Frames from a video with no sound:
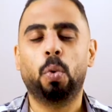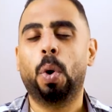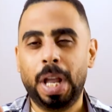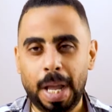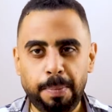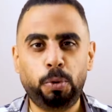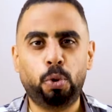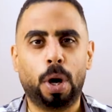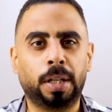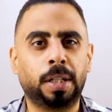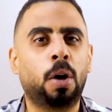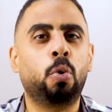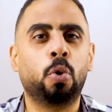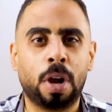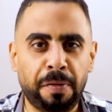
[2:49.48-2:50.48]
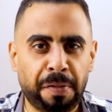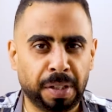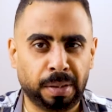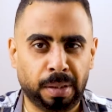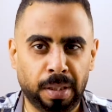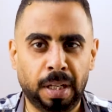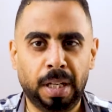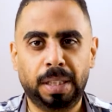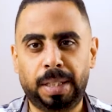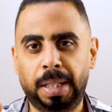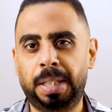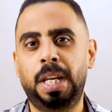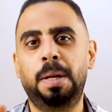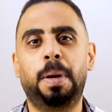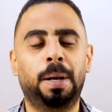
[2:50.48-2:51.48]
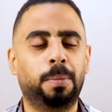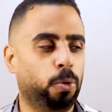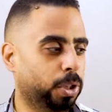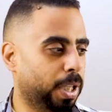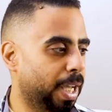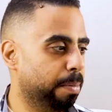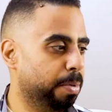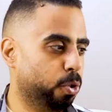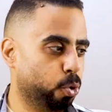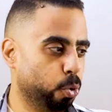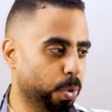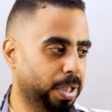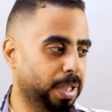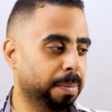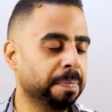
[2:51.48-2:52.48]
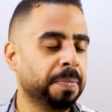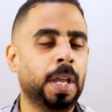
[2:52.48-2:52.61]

ويبدو انه رفض تدريب المنتخب السوري